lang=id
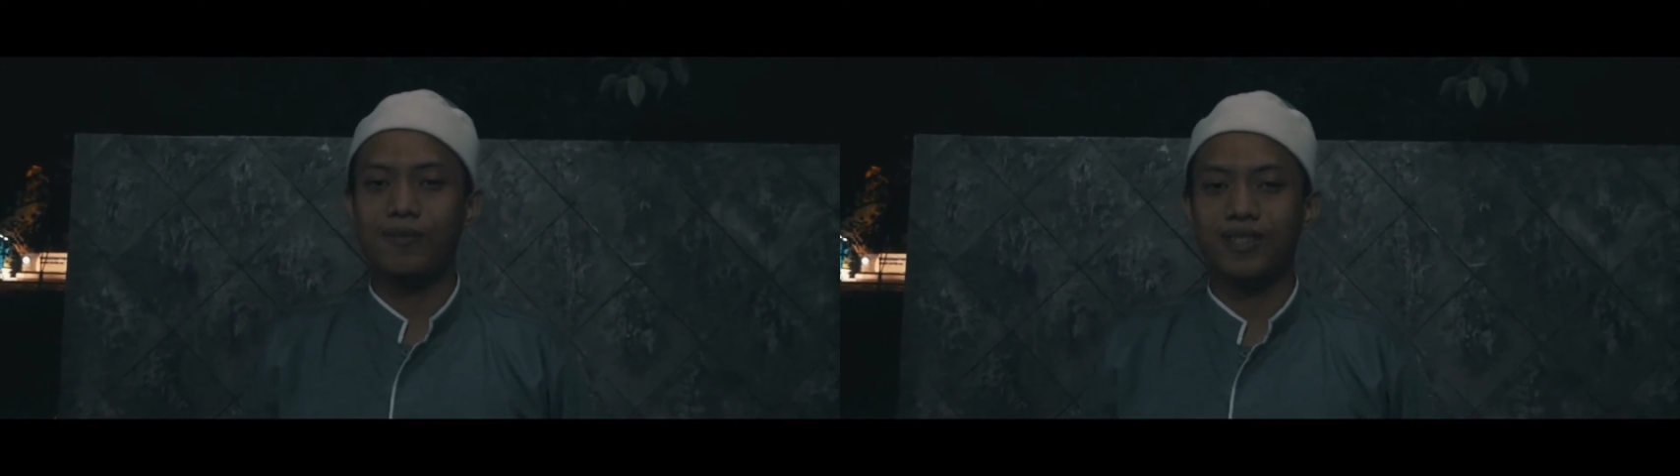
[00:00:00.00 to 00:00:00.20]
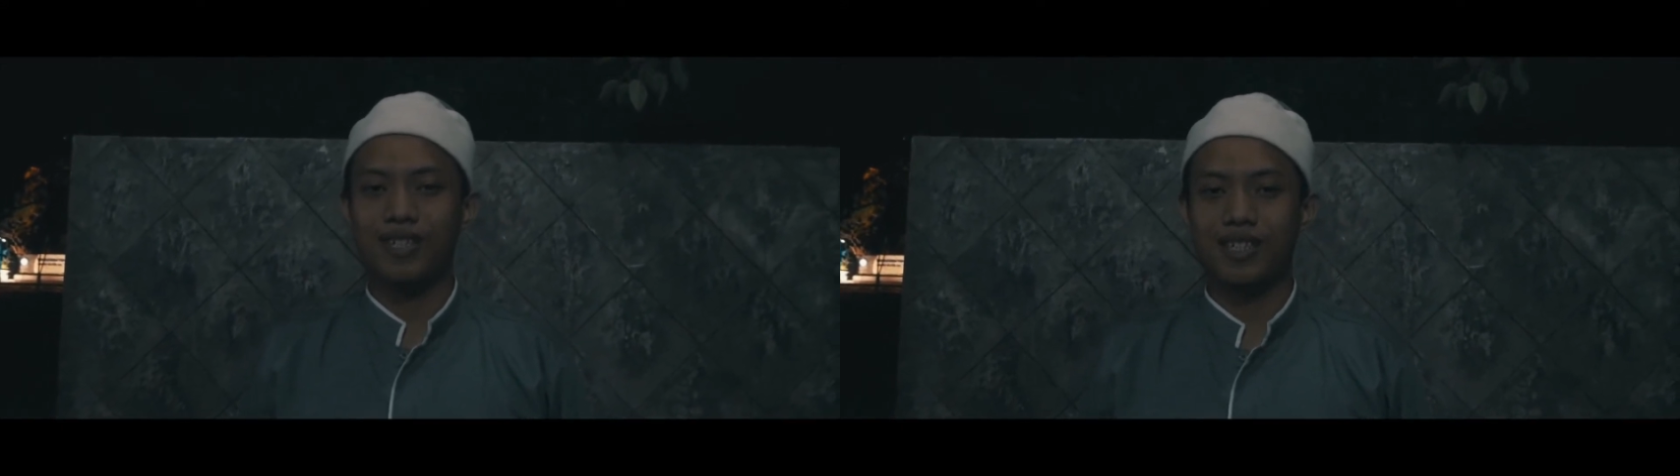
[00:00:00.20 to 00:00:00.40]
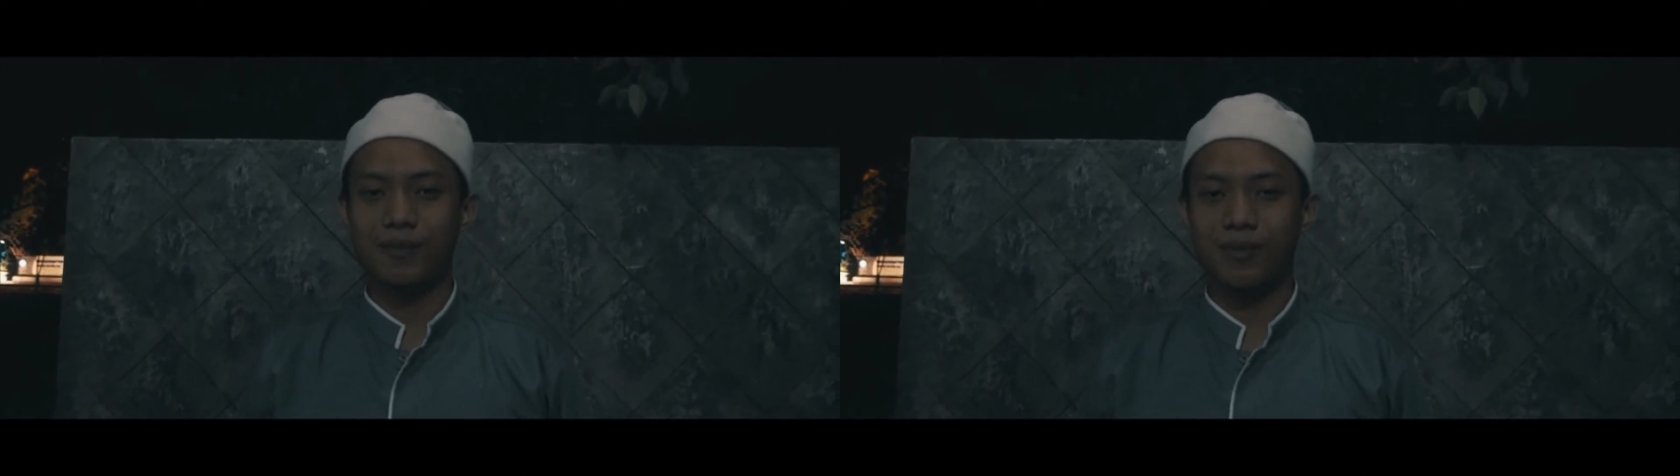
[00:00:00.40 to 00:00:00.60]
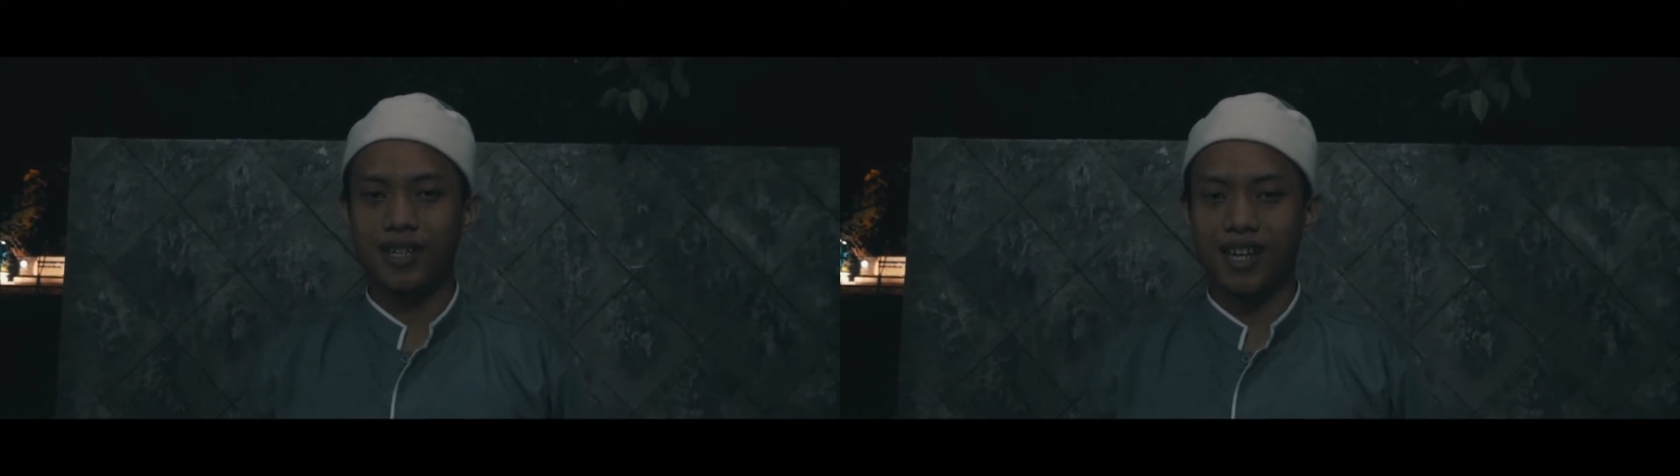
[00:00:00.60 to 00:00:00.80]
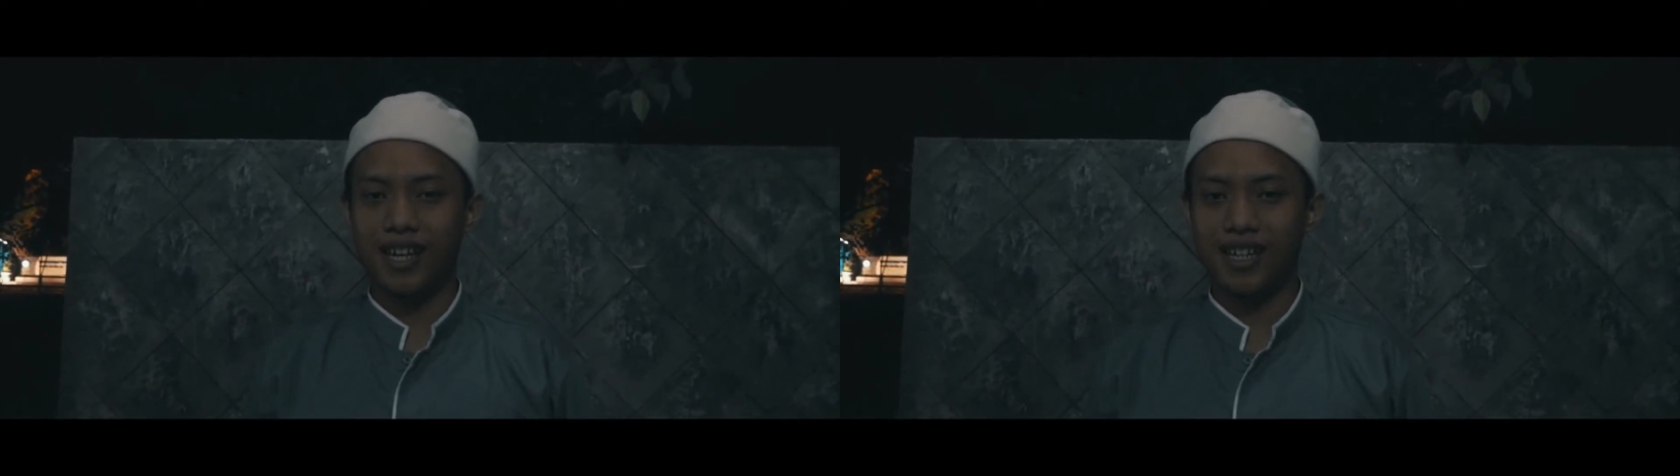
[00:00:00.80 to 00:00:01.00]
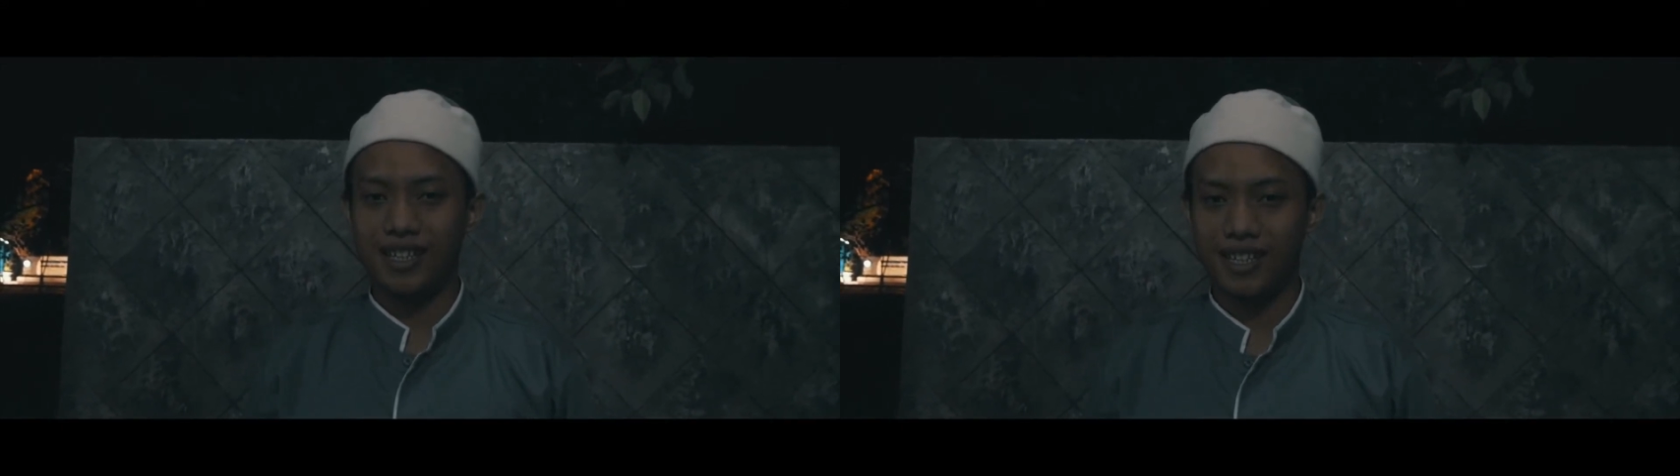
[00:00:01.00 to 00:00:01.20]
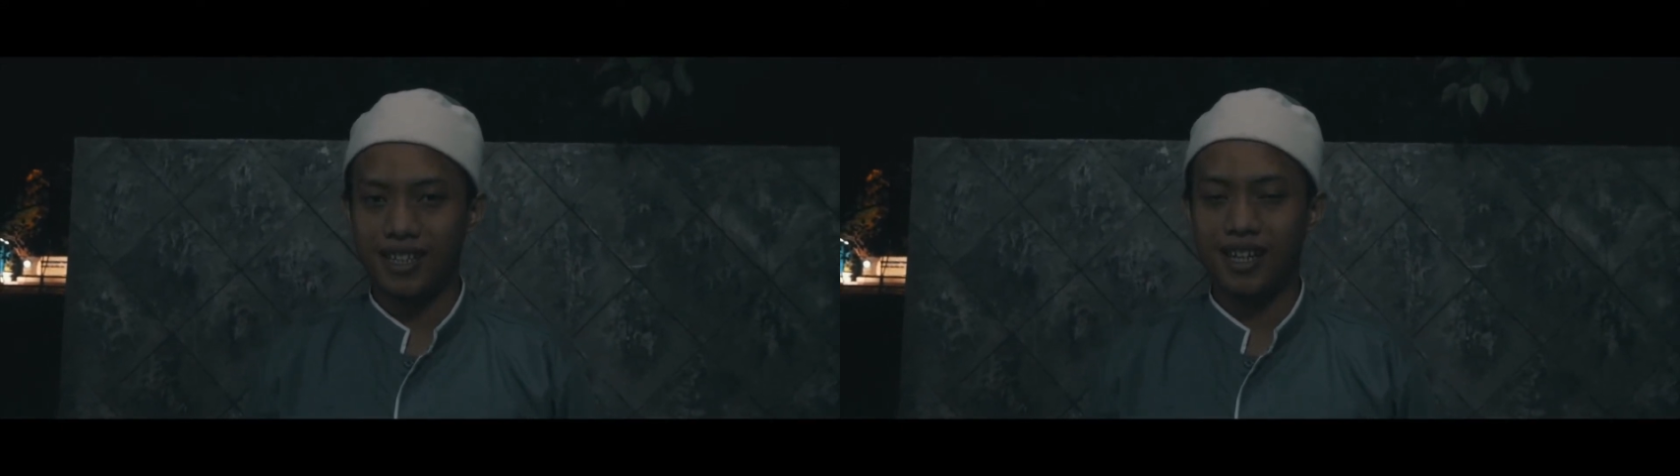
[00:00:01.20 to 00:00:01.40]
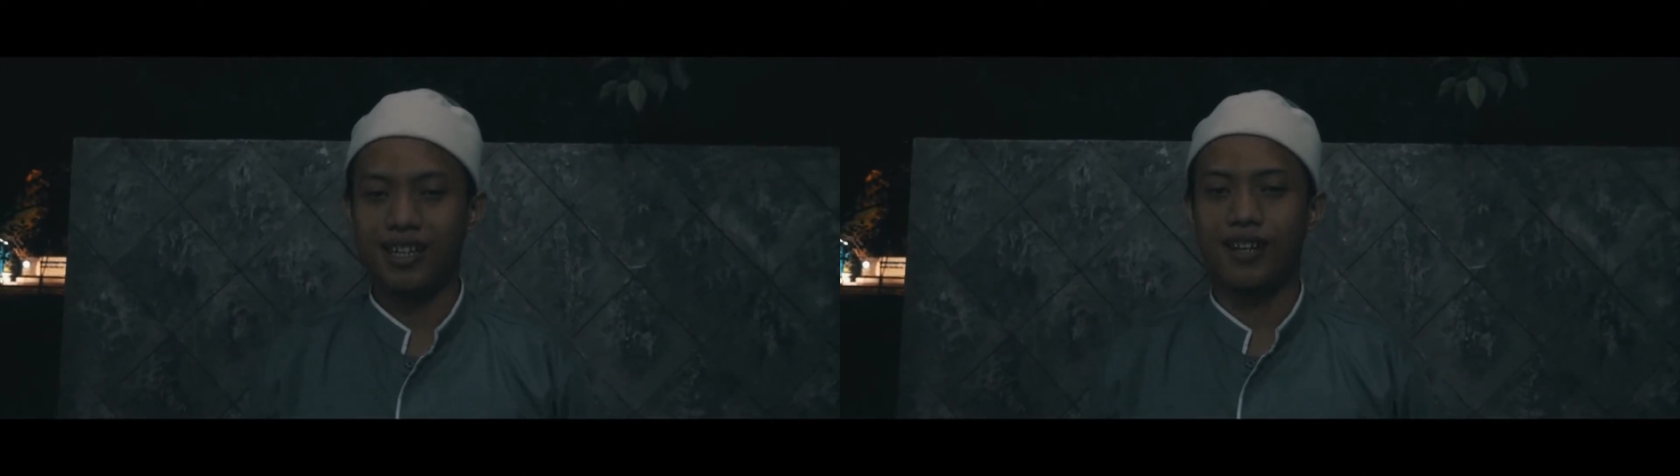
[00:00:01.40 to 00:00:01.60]
bisa semeriah lagi
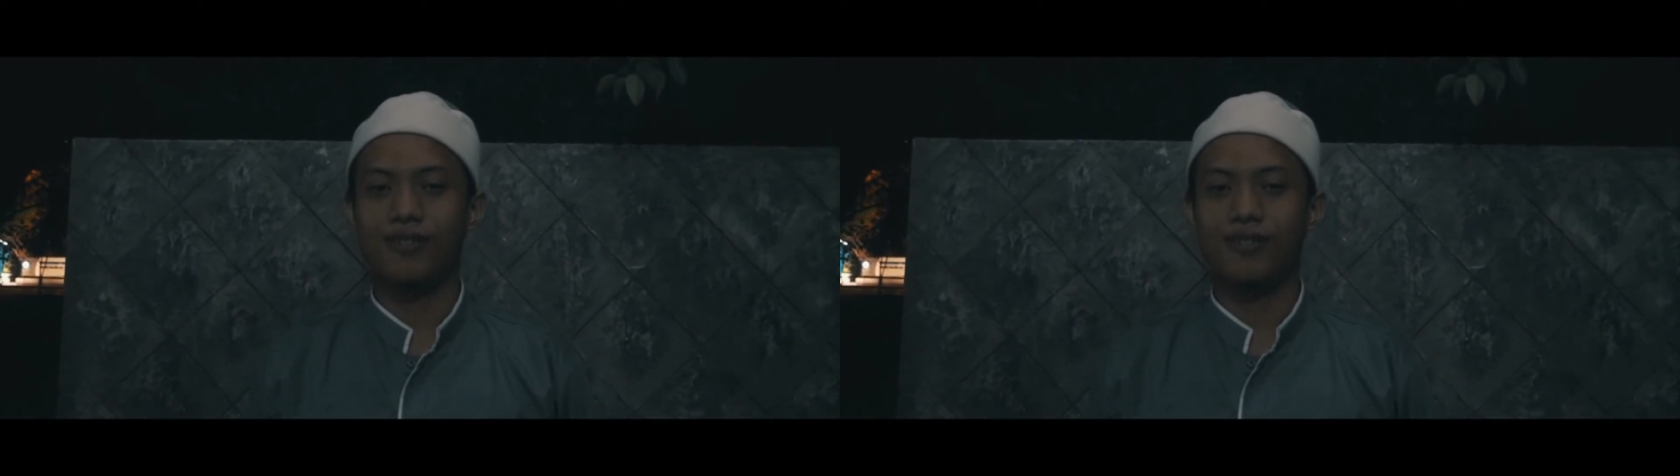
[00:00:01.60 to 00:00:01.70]
dari tahun